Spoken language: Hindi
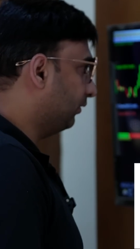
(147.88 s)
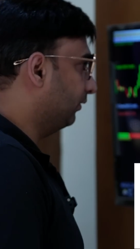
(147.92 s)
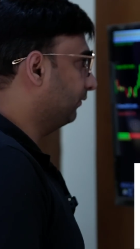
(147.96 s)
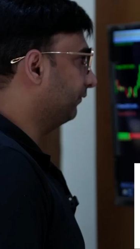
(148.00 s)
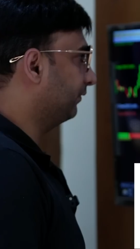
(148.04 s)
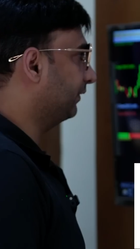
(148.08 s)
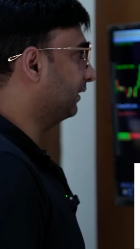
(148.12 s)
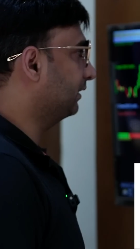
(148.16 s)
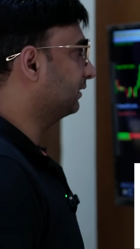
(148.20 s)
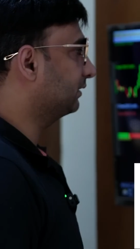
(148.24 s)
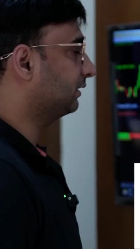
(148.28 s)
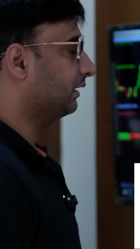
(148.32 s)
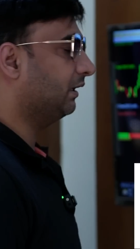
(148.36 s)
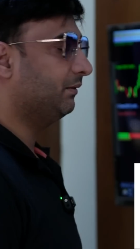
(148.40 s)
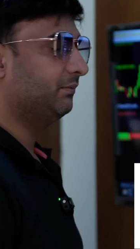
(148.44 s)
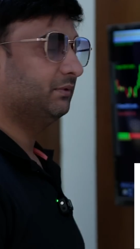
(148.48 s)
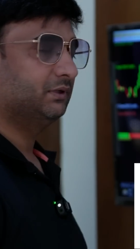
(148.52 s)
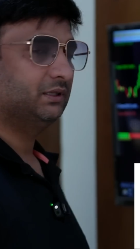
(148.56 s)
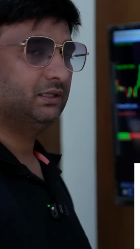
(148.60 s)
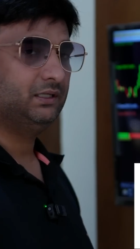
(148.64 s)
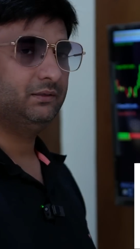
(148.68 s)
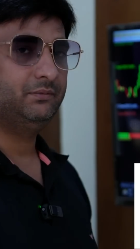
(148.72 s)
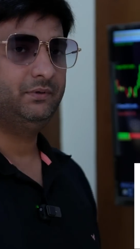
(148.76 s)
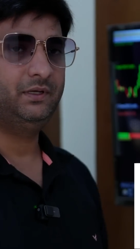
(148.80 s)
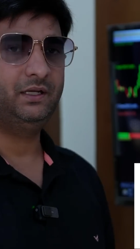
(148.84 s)
कॉन्फ्रेंस का
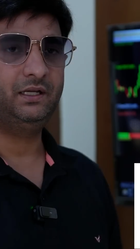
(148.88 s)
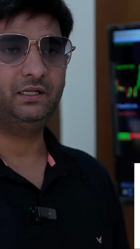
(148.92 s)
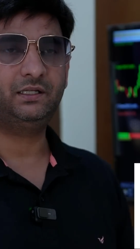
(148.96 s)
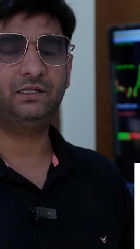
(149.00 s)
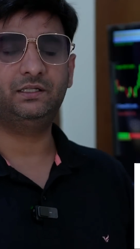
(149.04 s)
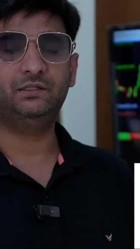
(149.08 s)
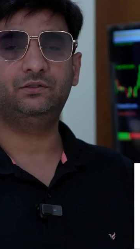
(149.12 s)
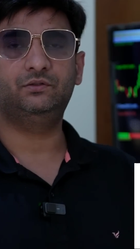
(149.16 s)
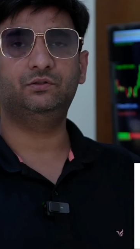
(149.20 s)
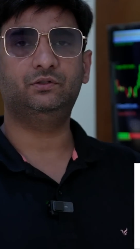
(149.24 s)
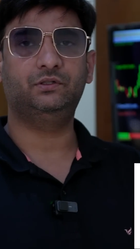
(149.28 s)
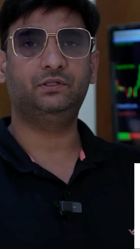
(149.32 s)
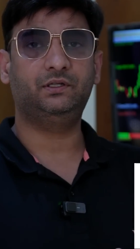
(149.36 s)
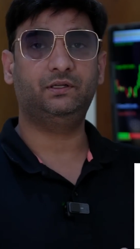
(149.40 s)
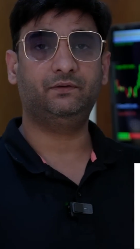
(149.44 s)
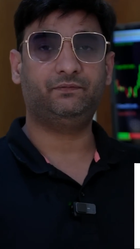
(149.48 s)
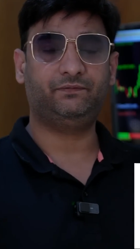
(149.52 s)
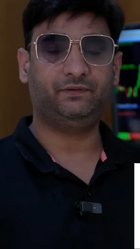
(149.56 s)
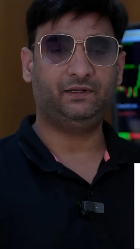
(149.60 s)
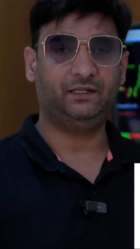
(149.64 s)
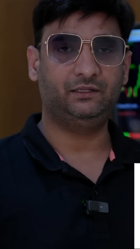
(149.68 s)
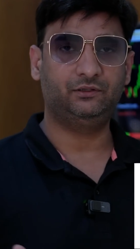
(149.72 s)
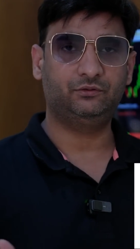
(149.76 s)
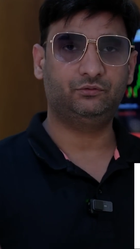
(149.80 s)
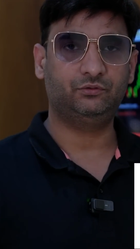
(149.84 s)
मतलब है कि जो ये
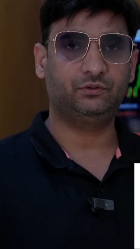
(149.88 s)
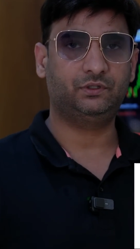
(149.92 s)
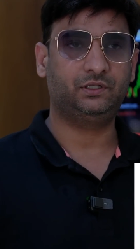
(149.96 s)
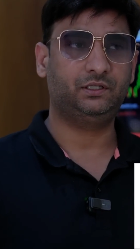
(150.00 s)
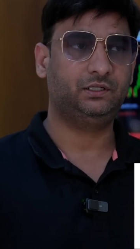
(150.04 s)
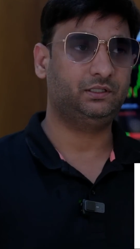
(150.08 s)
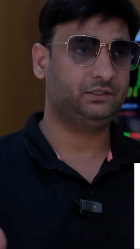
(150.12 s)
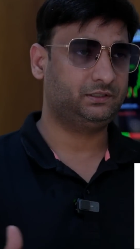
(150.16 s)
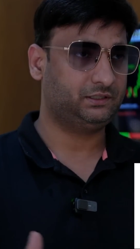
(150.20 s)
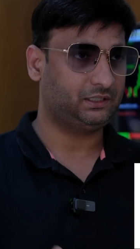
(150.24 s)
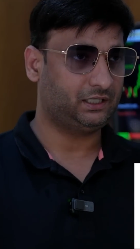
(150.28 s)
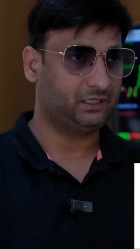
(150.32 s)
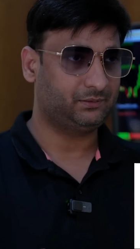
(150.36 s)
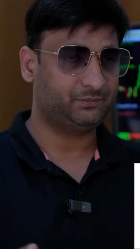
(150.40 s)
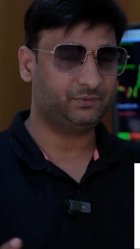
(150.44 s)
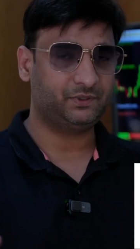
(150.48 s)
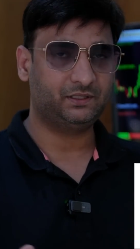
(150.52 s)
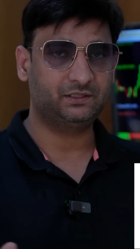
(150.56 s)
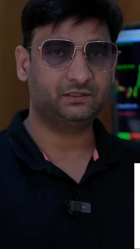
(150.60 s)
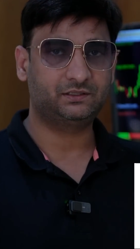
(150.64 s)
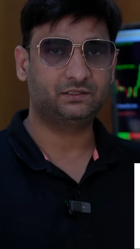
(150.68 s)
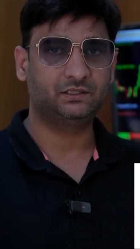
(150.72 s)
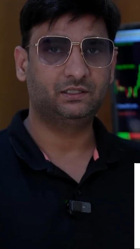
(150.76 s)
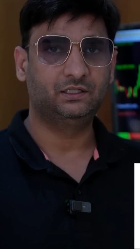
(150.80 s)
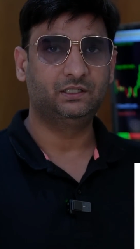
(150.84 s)
फालतू के चार
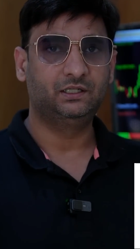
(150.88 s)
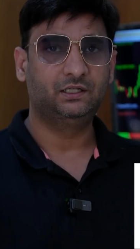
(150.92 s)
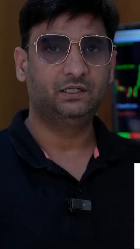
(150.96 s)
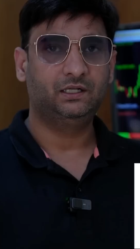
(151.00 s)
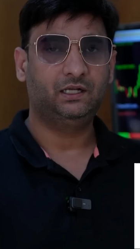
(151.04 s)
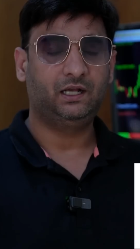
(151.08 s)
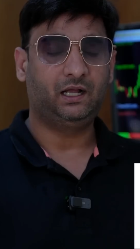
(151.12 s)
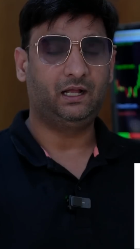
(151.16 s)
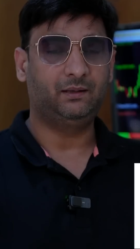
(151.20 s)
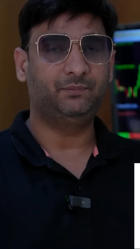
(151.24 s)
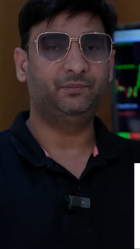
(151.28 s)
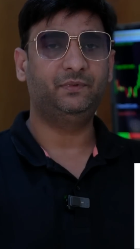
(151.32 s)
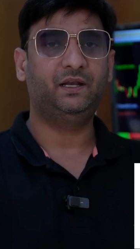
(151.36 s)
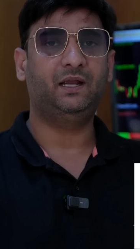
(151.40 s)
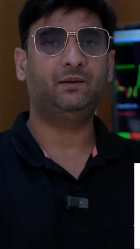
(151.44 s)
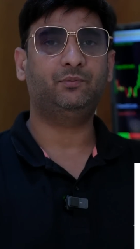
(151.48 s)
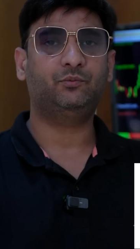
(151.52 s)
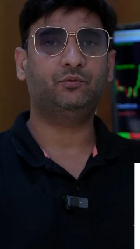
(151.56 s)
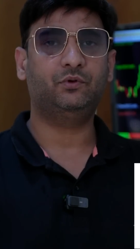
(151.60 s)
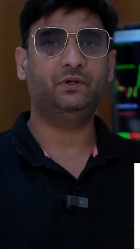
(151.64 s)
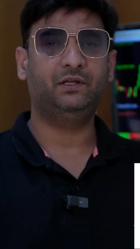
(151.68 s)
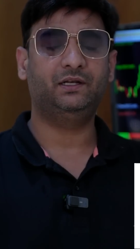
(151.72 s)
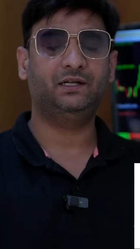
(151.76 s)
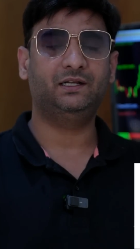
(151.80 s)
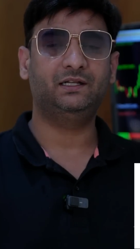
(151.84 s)
पांच अपने आप
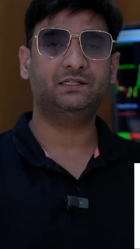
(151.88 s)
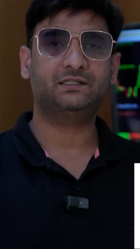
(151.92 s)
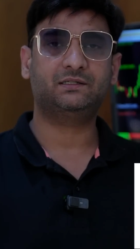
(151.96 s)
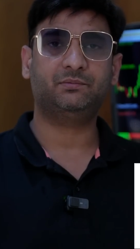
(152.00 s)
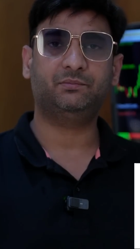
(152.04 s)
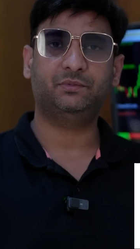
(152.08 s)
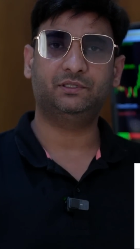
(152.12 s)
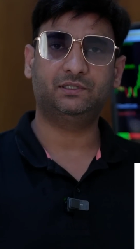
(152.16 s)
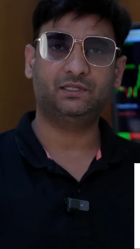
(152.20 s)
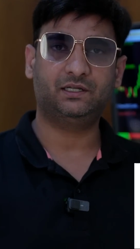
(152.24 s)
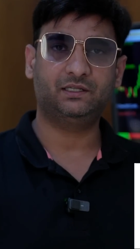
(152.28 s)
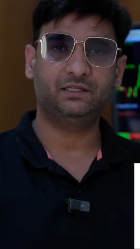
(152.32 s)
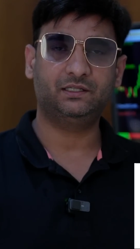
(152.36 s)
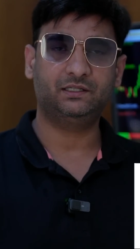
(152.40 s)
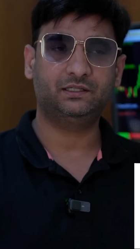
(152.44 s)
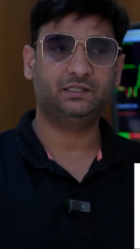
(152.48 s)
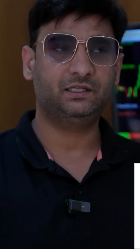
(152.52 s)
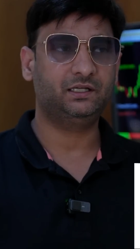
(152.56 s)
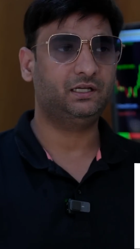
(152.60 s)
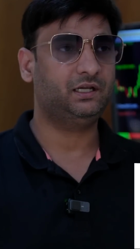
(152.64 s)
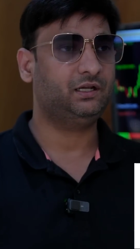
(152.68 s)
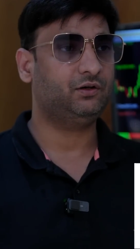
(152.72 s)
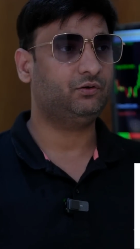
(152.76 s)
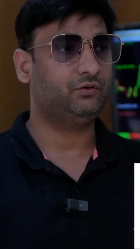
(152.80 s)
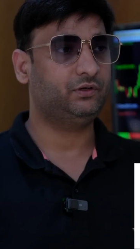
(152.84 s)
को एनालिस्ट बता
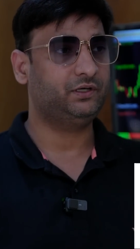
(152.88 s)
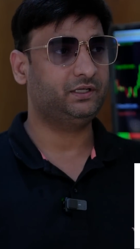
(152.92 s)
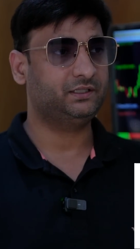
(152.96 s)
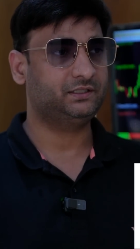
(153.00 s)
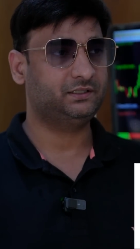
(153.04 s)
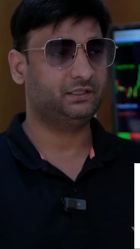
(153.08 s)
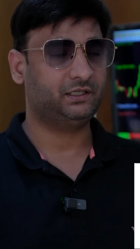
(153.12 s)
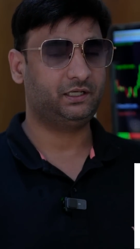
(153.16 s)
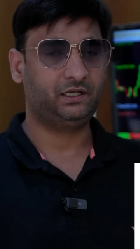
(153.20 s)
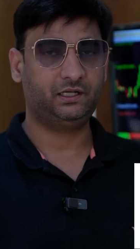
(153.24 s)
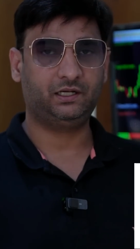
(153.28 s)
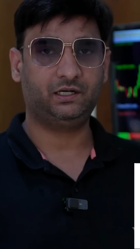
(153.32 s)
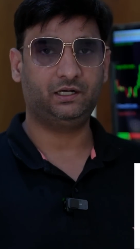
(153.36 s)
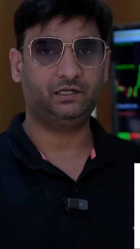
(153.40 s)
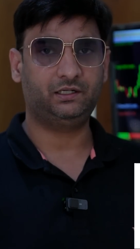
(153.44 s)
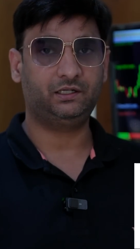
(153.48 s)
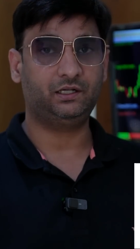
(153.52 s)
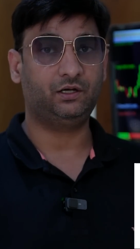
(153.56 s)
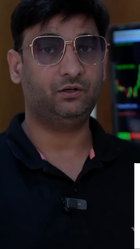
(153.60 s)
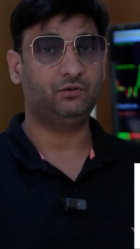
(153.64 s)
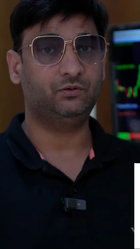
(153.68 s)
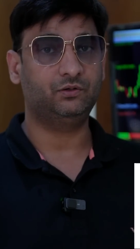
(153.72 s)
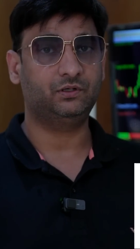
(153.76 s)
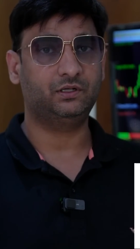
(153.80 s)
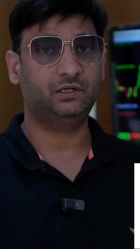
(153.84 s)
देते हैं और एक जगह इकट्ठा
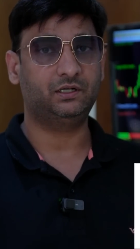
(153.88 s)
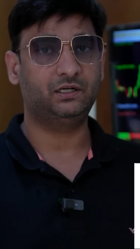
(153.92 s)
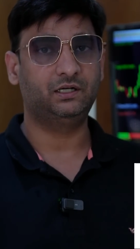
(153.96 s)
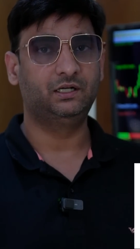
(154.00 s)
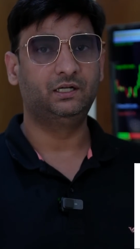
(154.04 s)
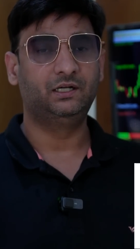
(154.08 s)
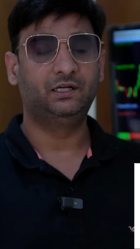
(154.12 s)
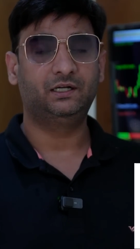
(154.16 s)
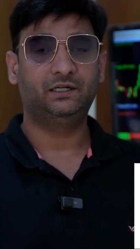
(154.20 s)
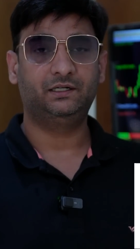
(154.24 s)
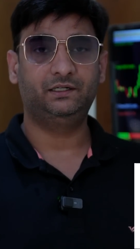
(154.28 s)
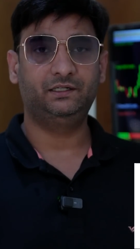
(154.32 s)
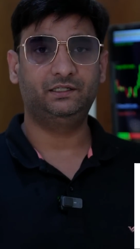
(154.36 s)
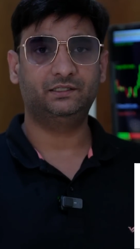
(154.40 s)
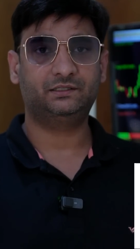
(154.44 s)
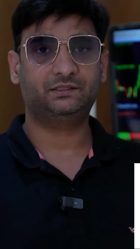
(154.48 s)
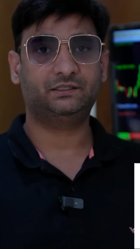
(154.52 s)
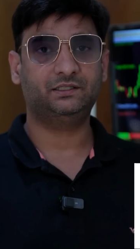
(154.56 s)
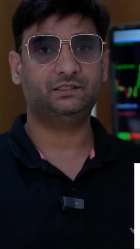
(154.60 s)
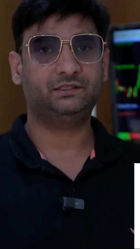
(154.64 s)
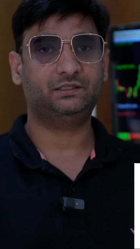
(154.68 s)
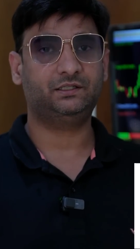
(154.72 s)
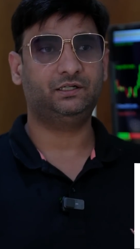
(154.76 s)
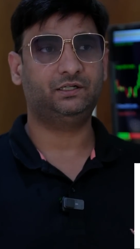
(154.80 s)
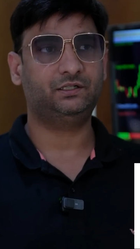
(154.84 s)
होकर
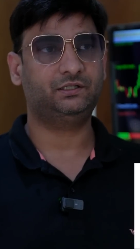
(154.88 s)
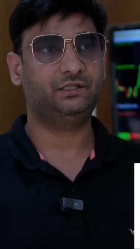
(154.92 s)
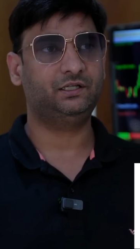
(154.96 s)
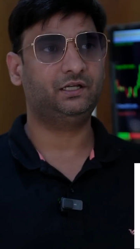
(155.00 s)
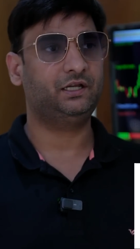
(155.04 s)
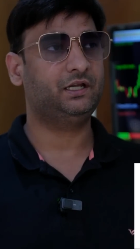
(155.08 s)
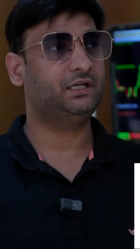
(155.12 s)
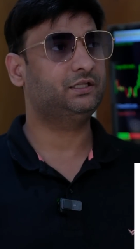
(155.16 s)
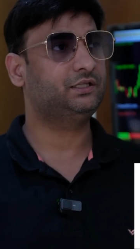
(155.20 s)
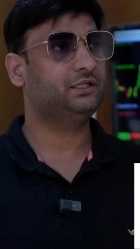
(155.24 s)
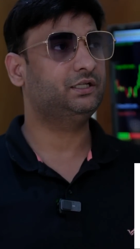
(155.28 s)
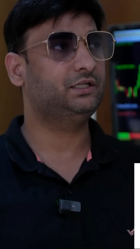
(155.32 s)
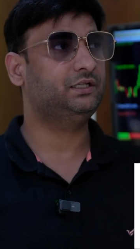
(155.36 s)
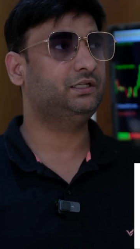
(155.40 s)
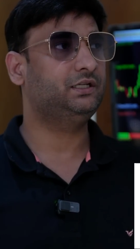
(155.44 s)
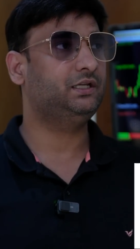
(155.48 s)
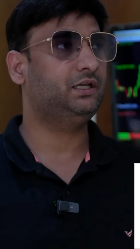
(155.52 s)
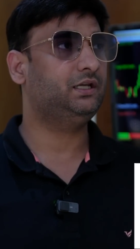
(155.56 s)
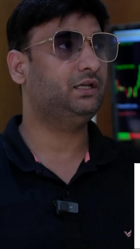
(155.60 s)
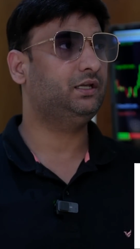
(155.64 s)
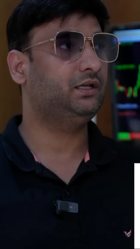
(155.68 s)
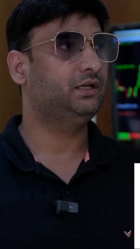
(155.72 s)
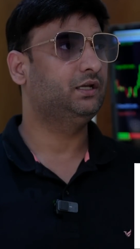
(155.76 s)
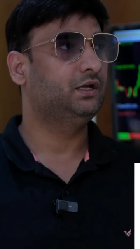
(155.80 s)
डिस्कस करते कहते ये